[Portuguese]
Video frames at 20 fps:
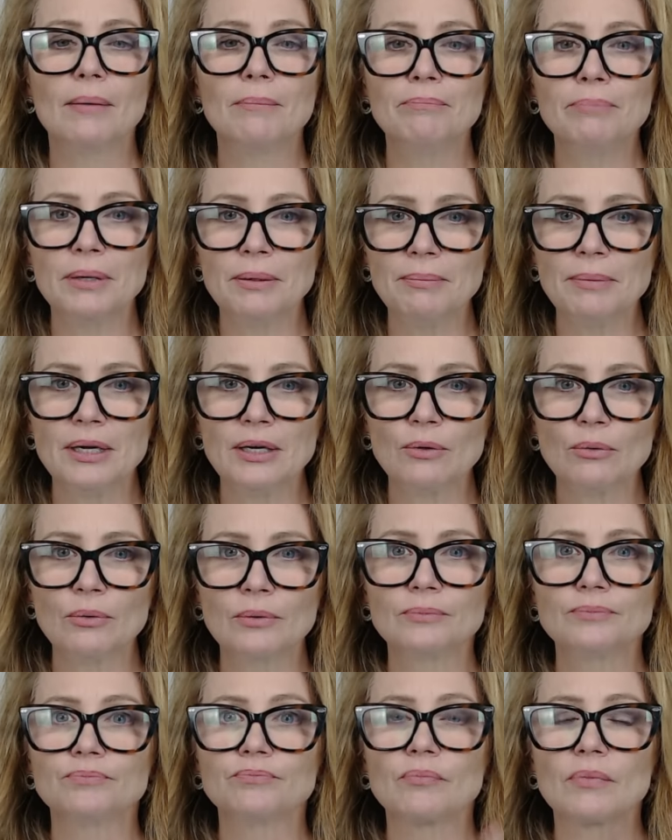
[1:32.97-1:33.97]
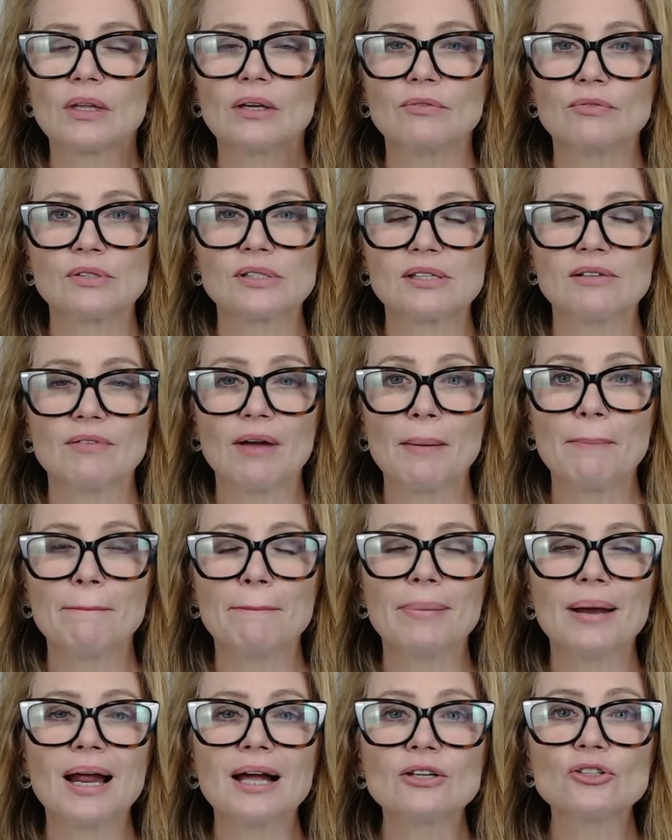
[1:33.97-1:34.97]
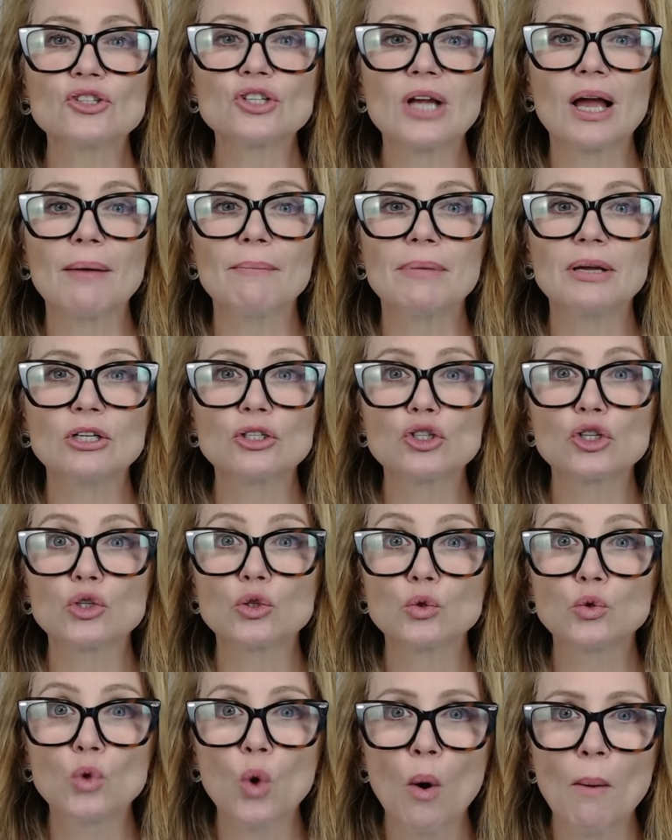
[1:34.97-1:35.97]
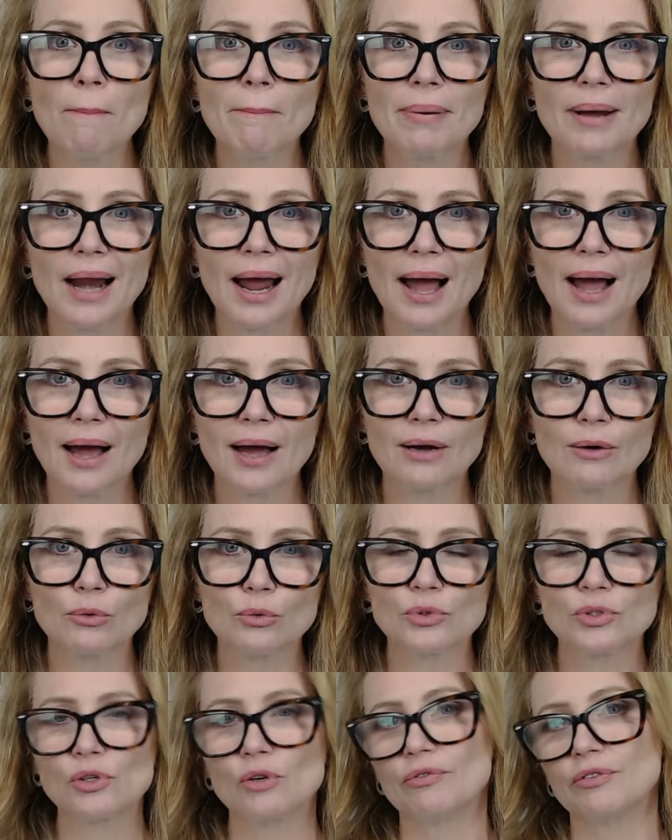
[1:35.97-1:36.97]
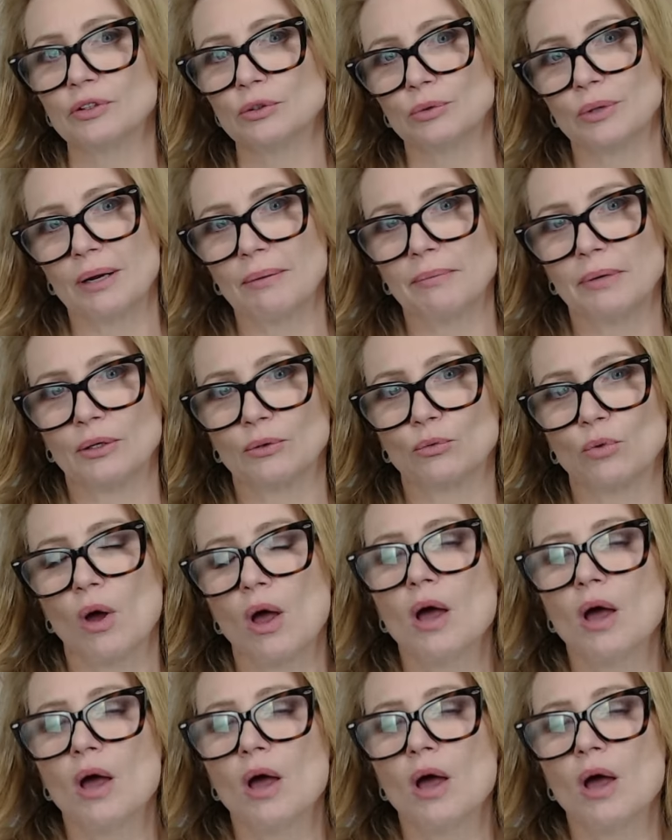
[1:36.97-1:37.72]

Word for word: Primeiro, que você vai praticamente dobrar o seu faturamento.